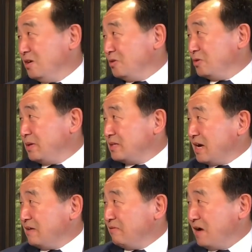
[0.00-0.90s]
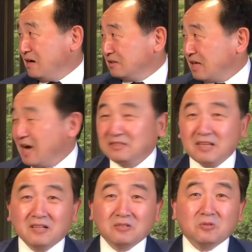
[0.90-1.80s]
所以在网坛
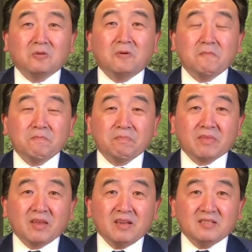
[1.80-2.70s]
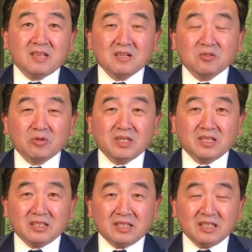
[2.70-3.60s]
当中，三个最
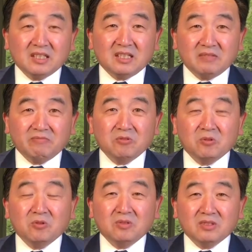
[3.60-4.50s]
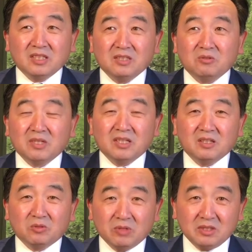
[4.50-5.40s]
顶级的人物，其中一个
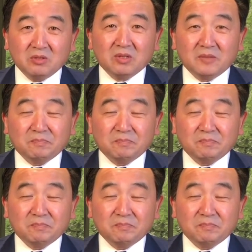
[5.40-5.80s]
退休了，